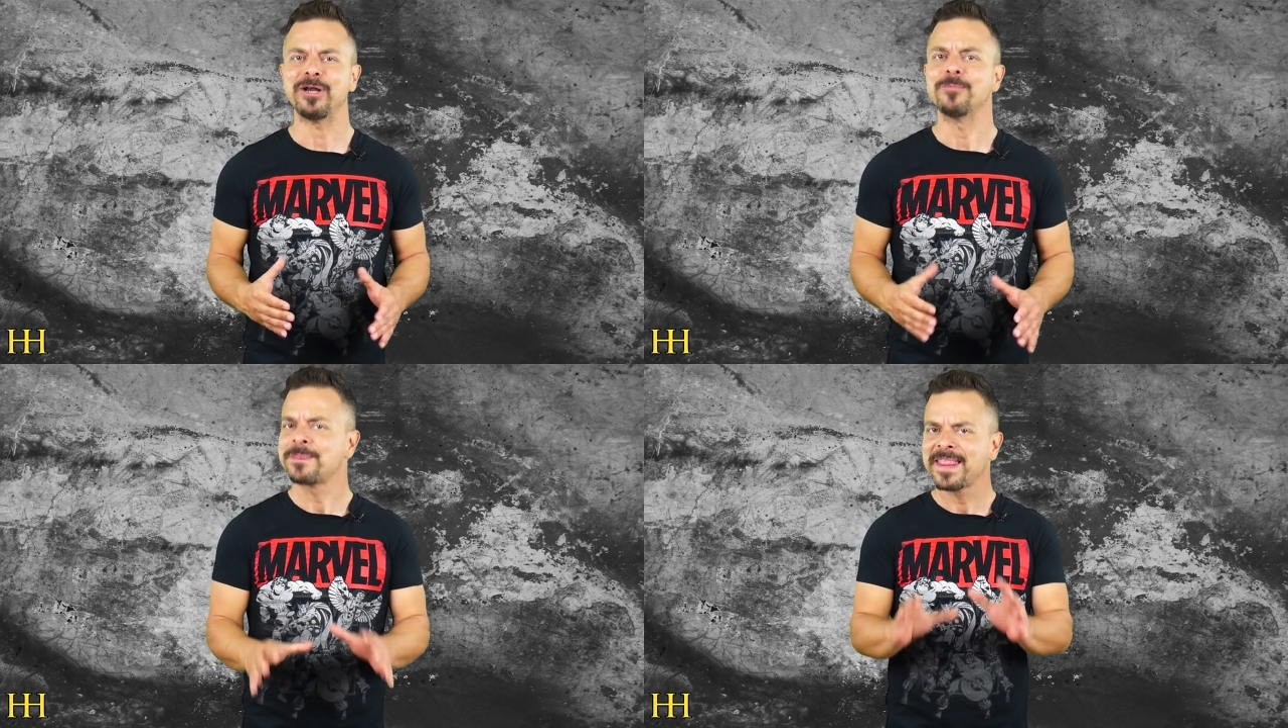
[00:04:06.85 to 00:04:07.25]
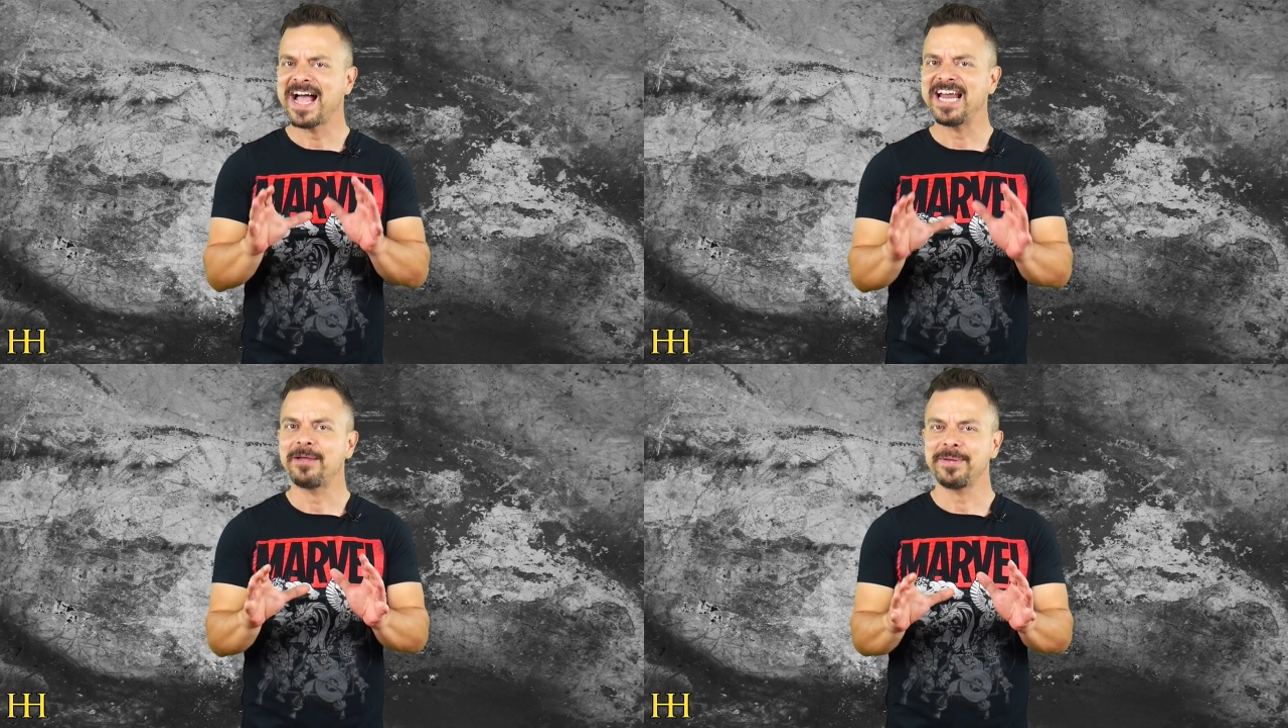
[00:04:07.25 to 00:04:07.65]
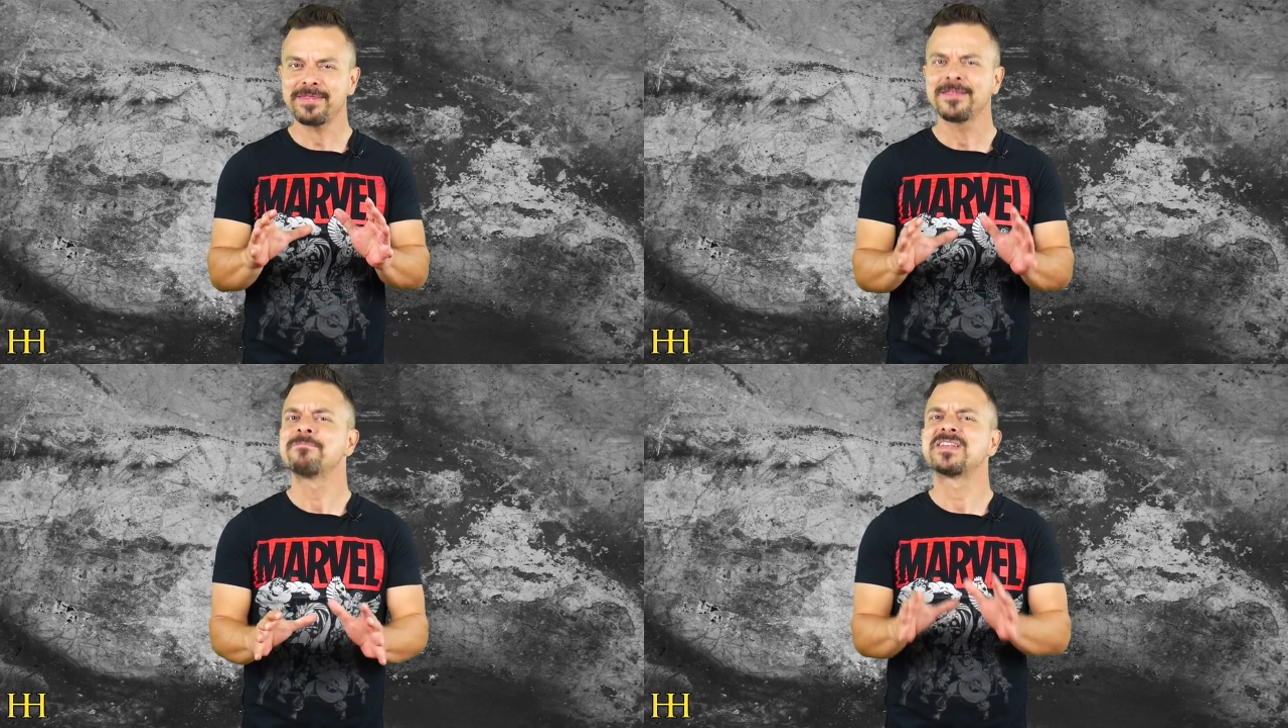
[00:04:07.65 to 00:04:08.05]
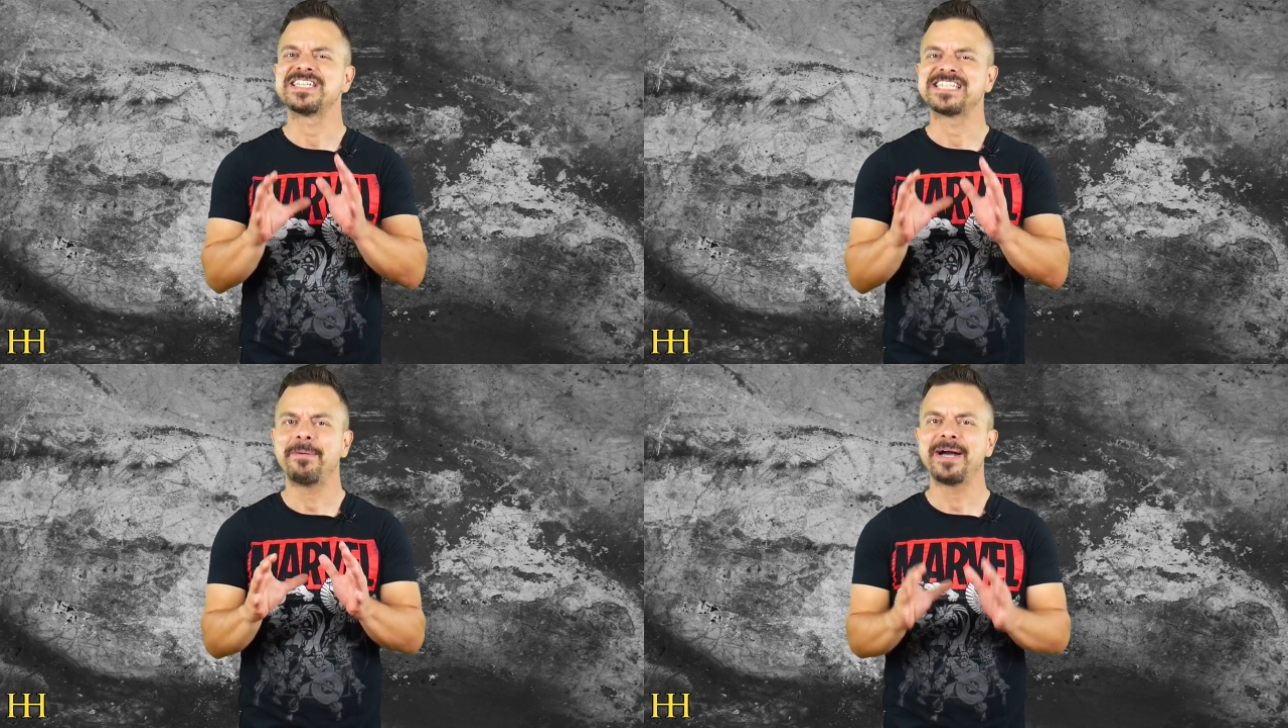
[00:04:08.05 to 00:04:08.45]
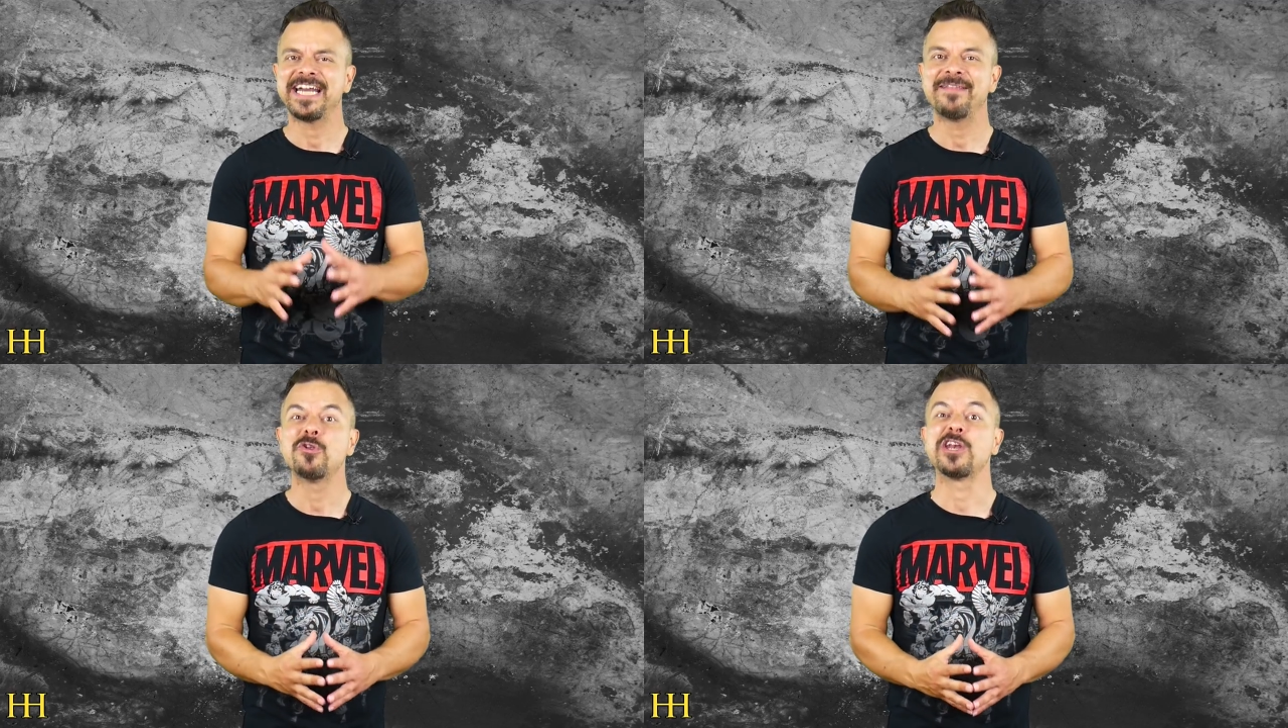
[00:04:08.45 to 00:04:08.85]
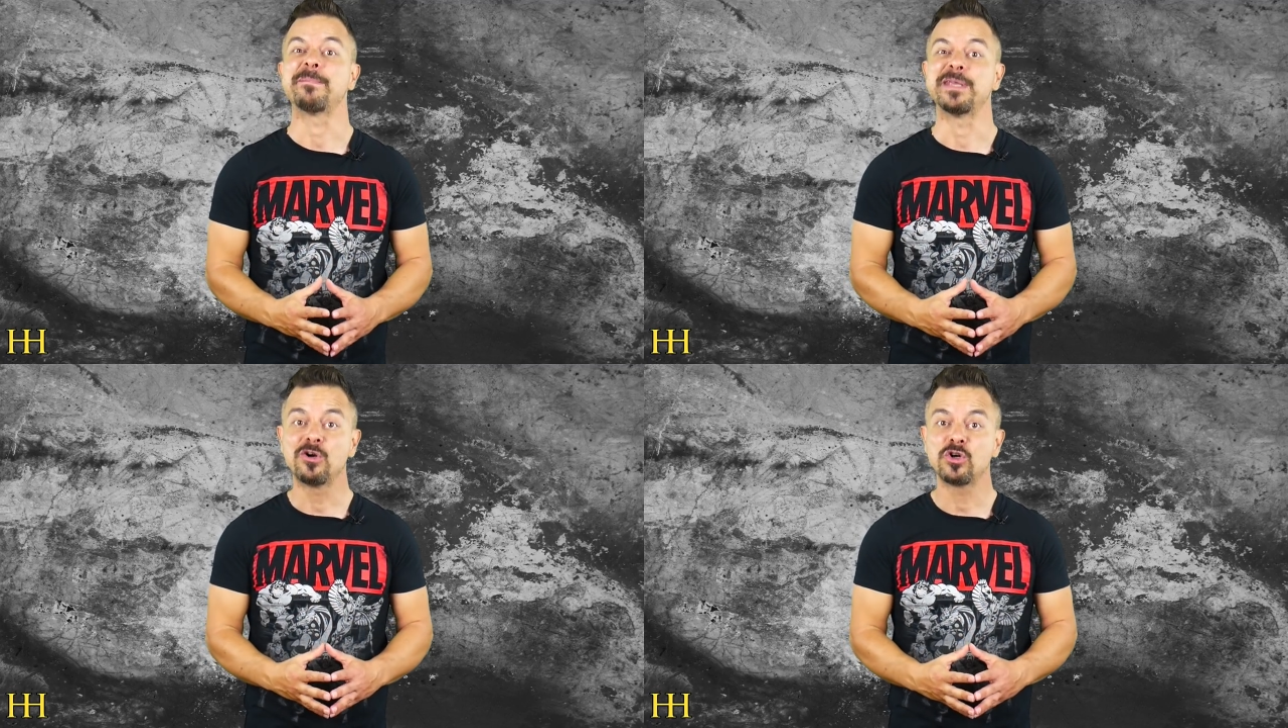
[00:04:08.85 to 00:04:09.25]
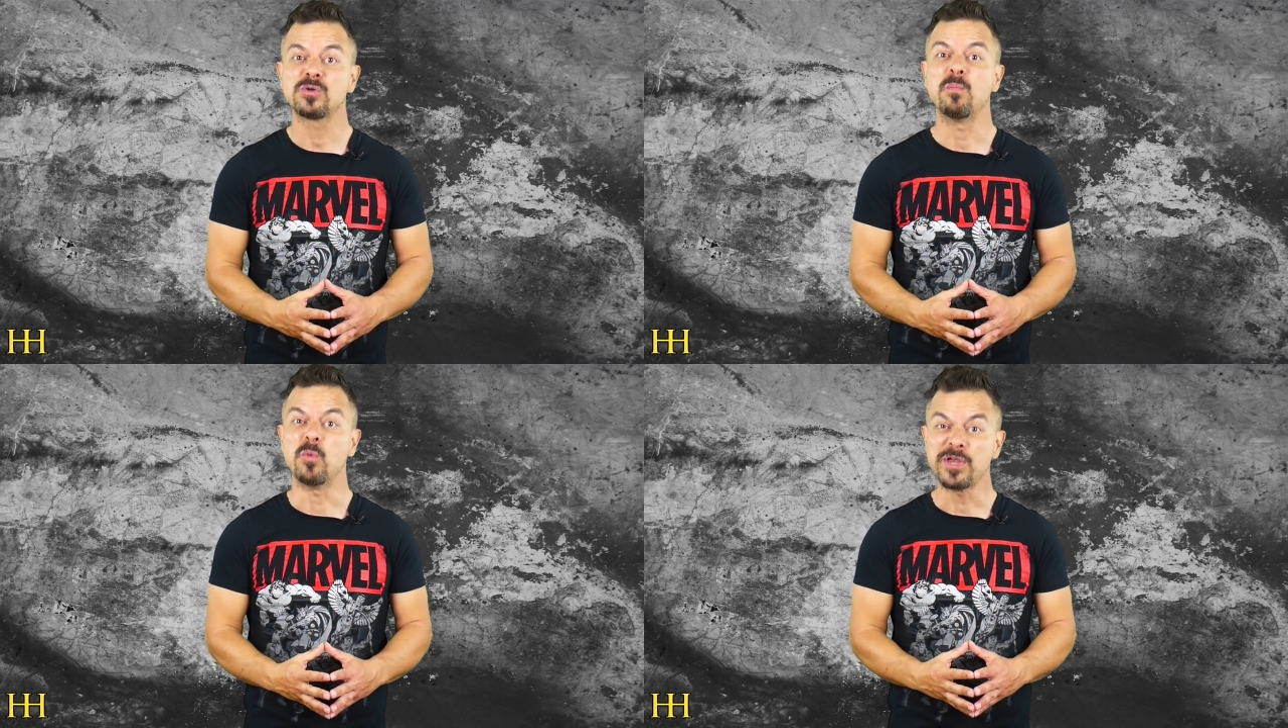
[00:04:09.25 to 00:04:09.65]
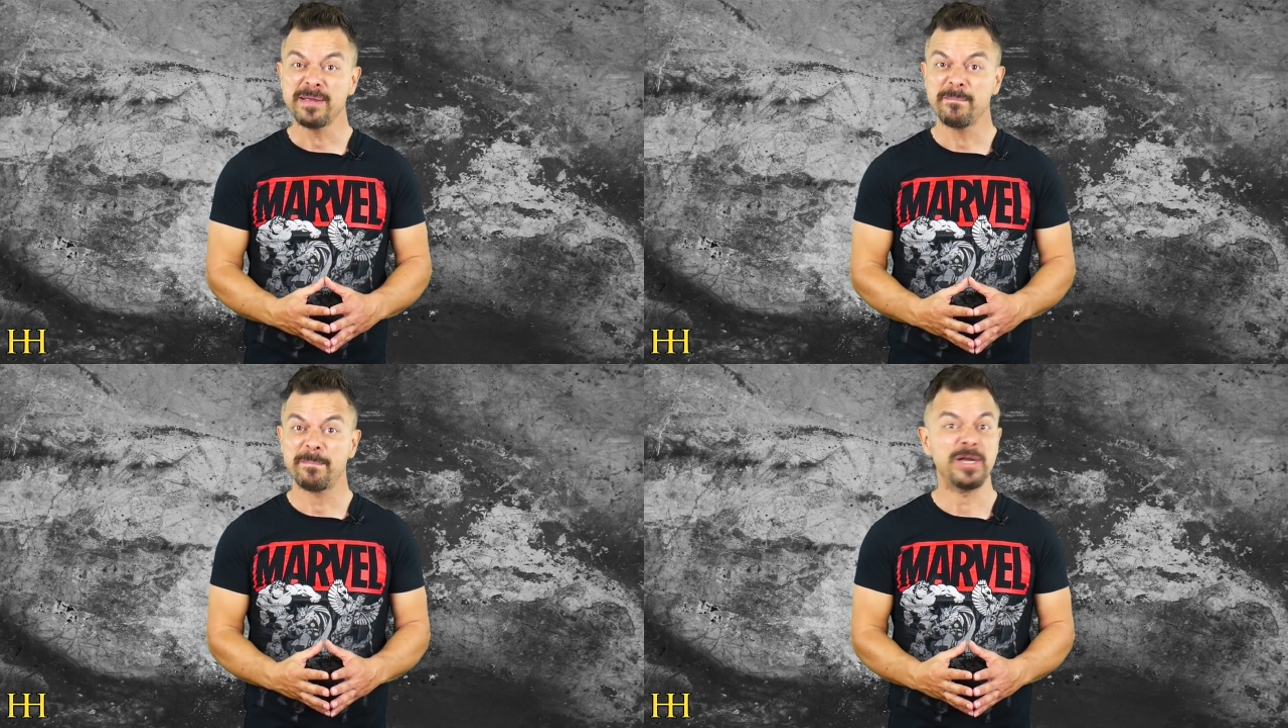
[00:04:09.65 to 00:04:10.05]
pero a la vez se estaba ganando enemigos muy,